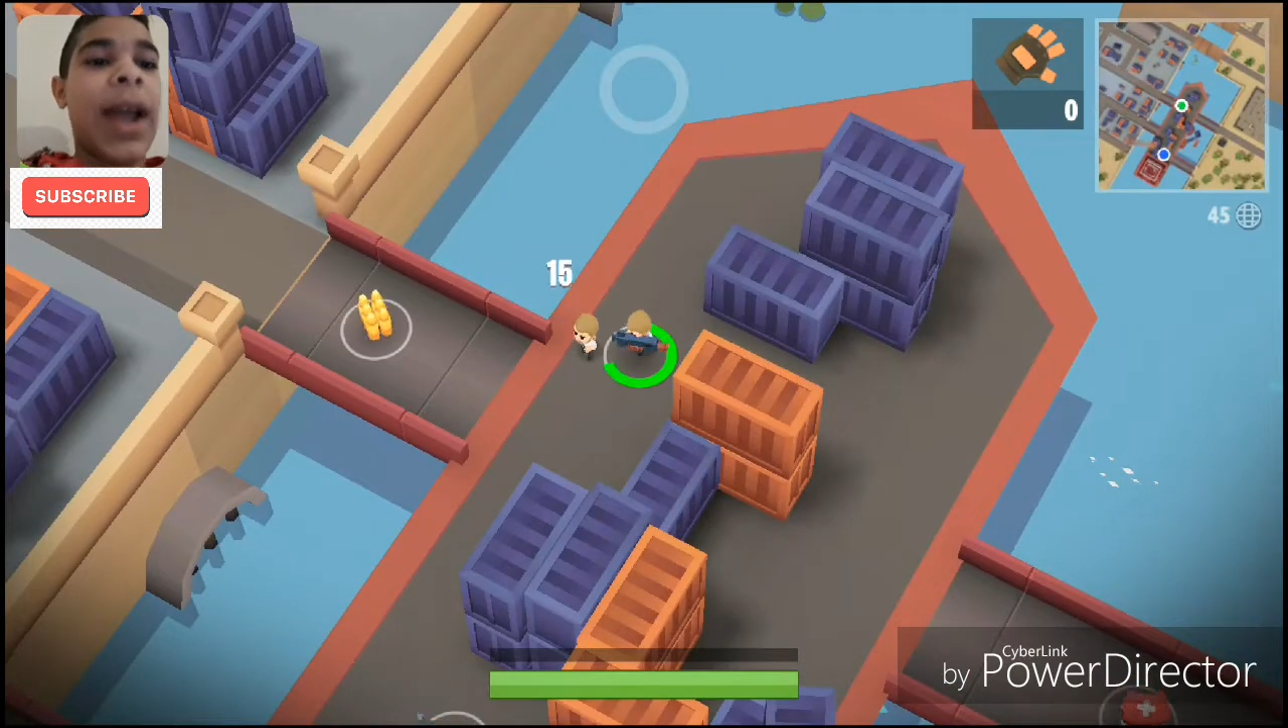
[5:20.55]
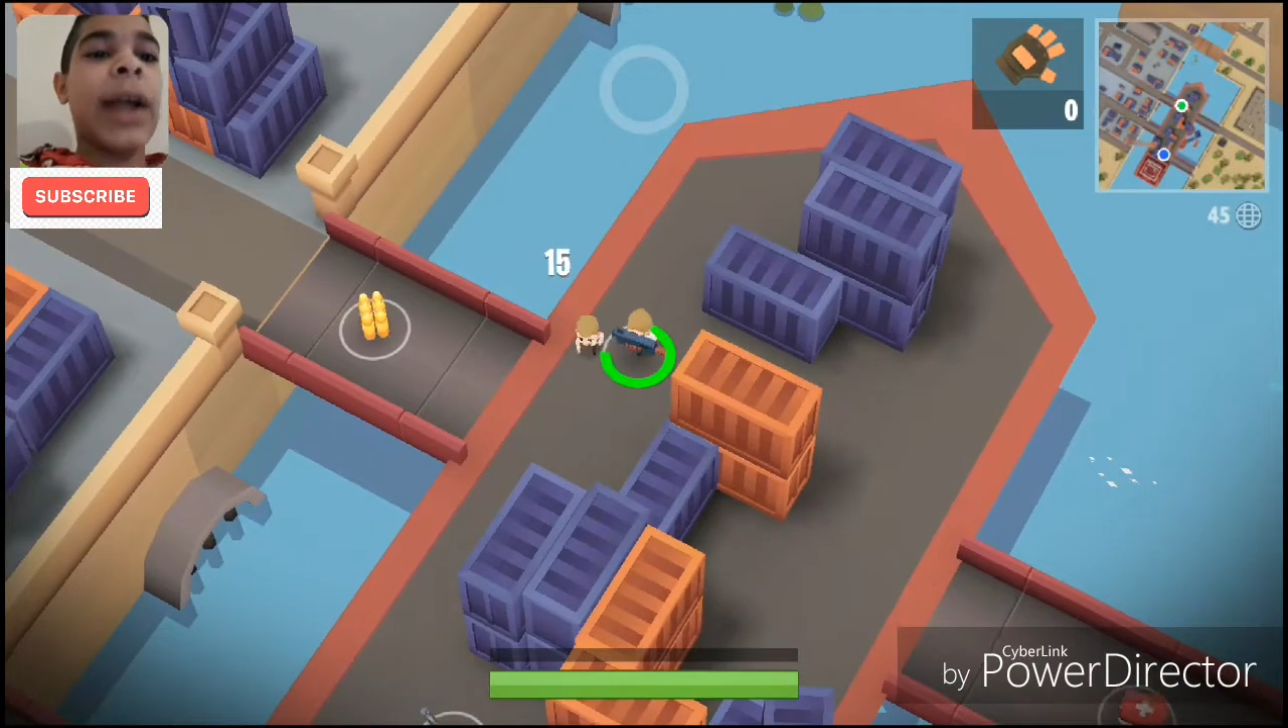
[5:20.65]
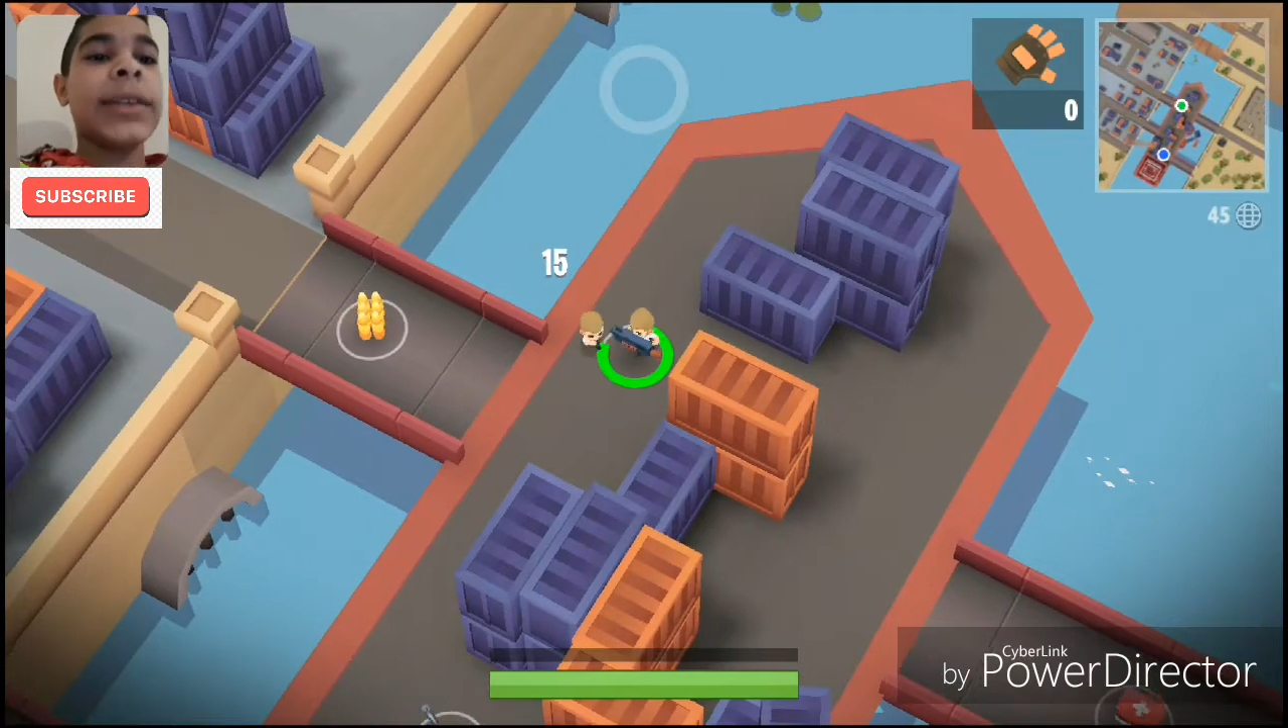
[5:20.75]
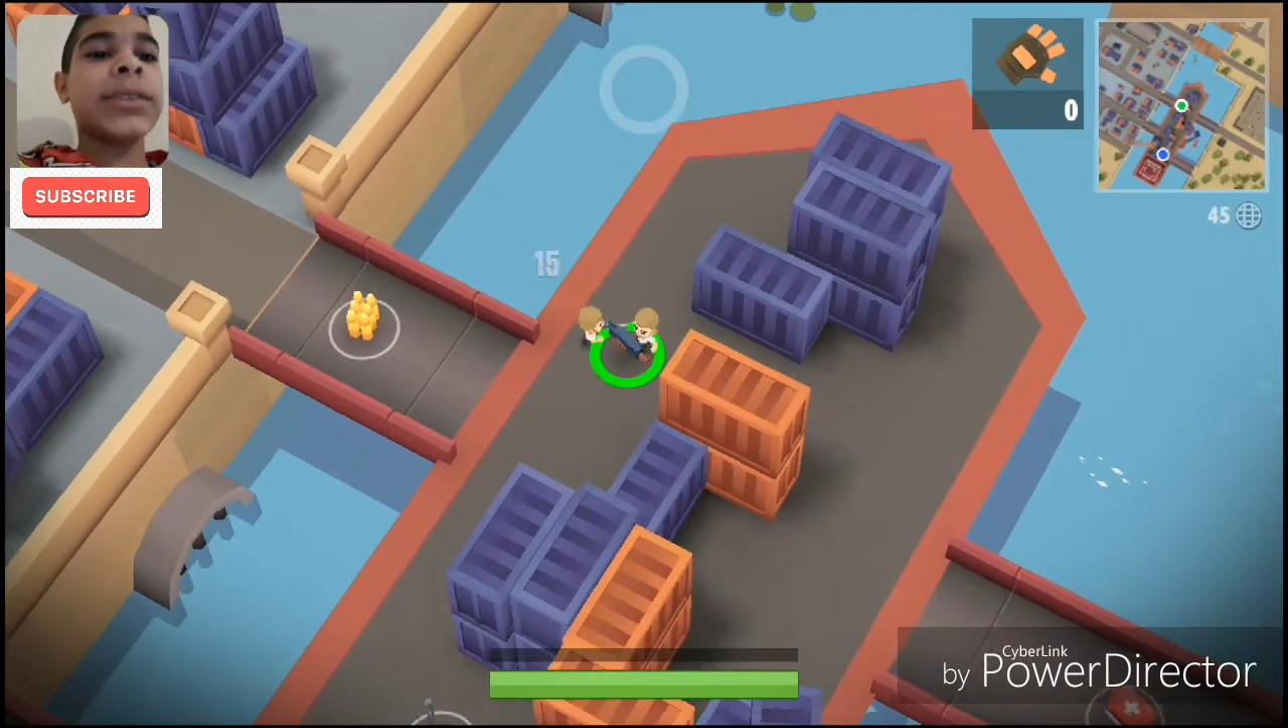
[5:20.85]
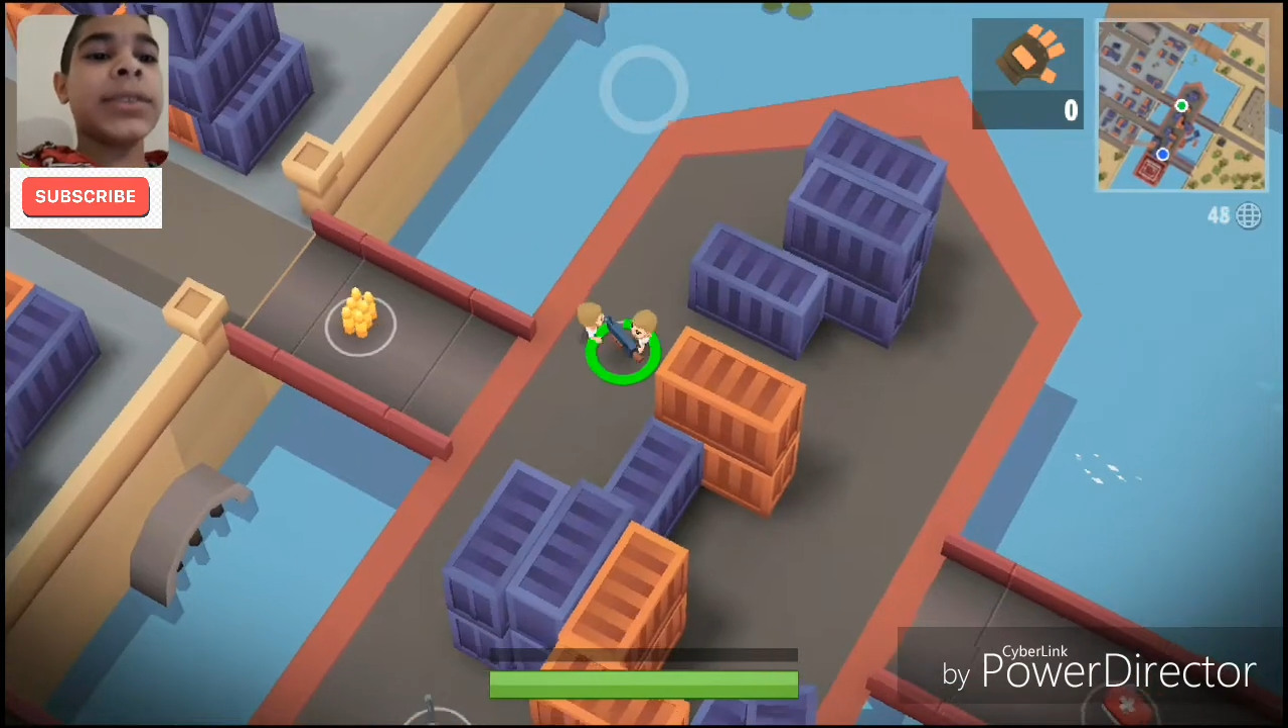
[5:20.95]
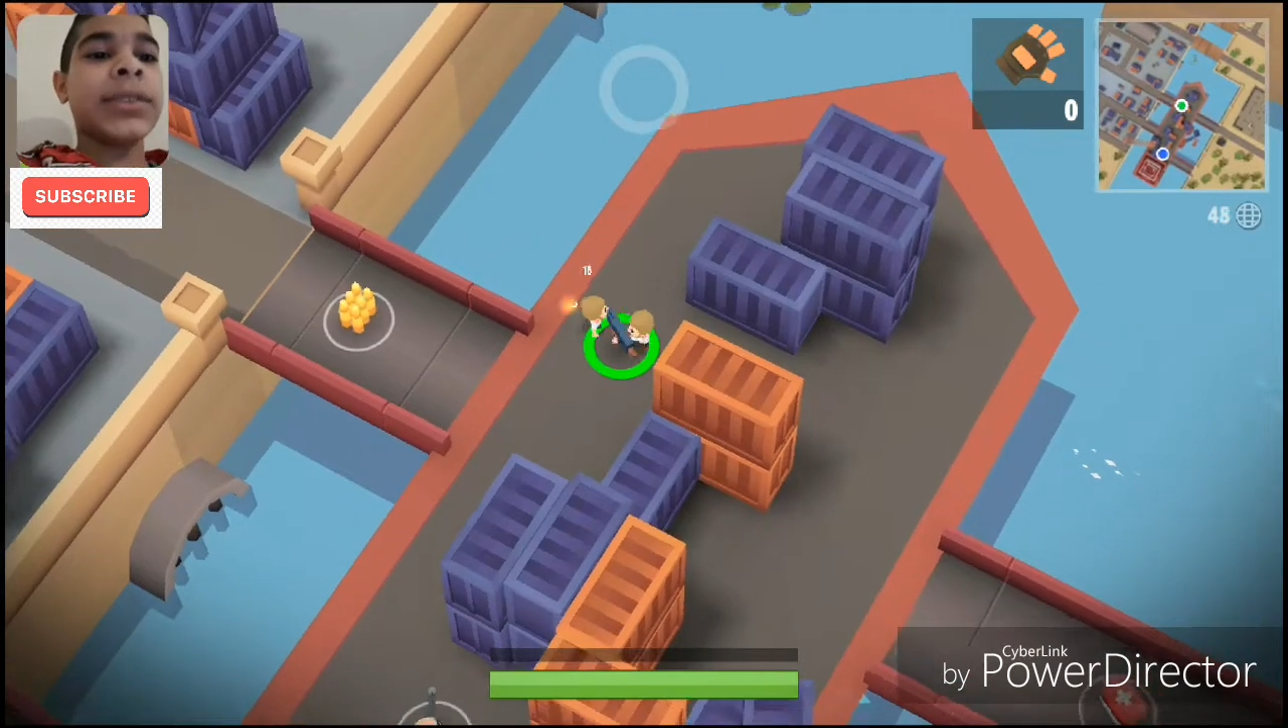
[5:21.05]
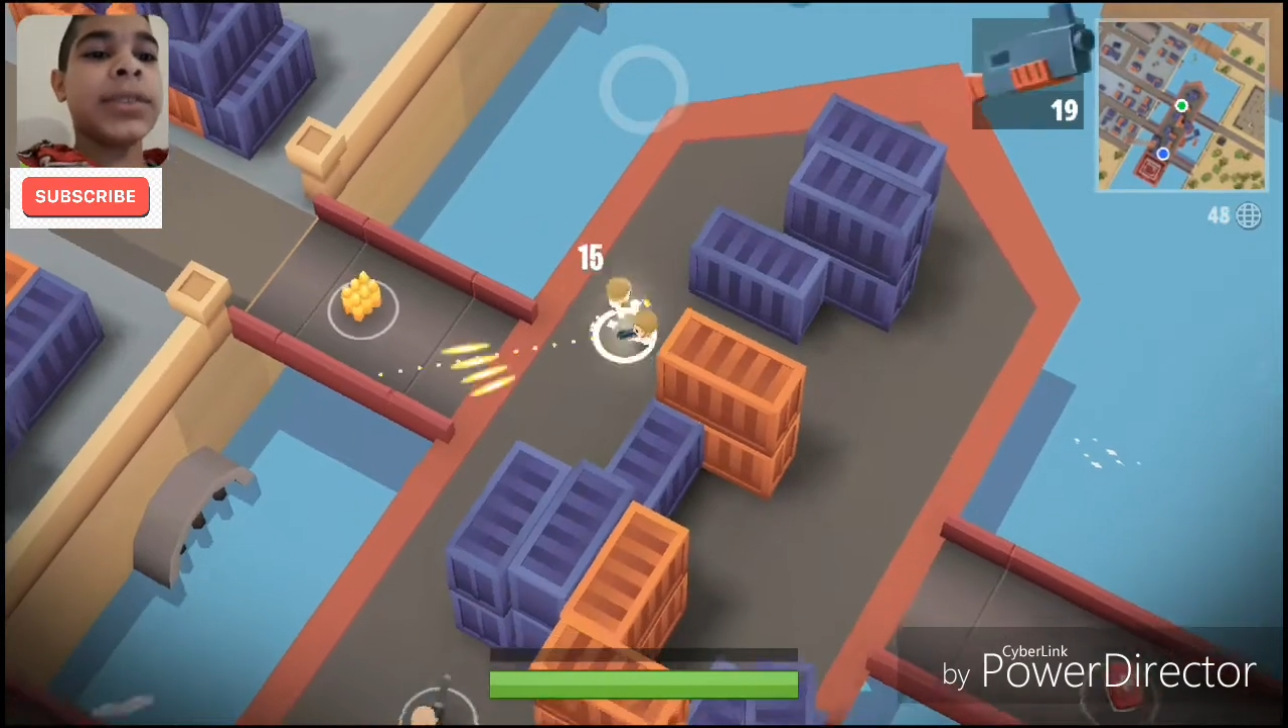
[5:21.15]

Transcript: nani,